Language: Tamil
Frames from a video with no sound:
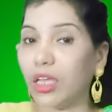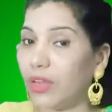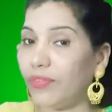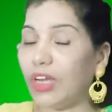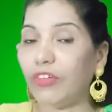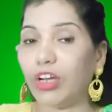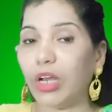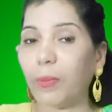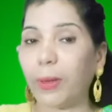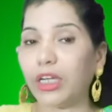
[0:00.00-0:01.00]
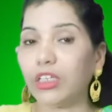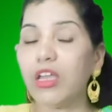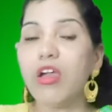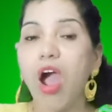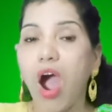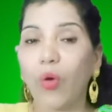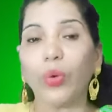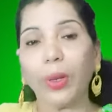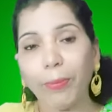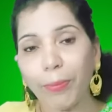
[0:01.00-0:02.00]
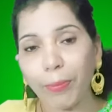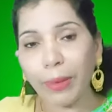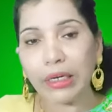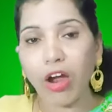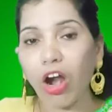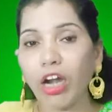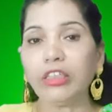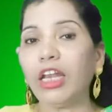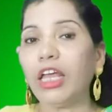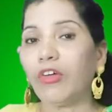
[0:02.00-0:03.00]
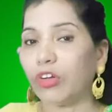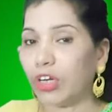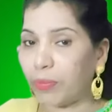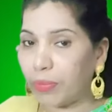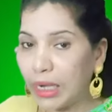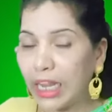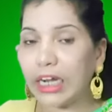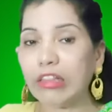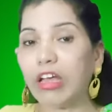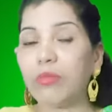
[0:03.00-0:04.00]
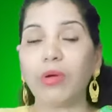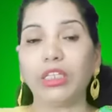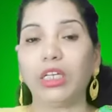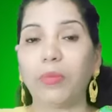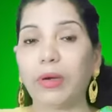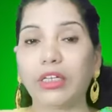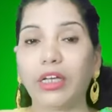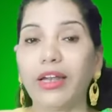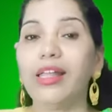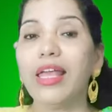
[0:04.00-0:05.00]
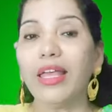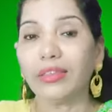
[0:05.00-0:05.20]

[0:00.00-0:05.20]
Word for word: என்ன விளைவுகள் ஏற்பட்டது அவனுடைய பிற்காலத்திலே அவர்களுடைய பிள்ளைகள் தான் பாதிக்கப்பட்டார்கள்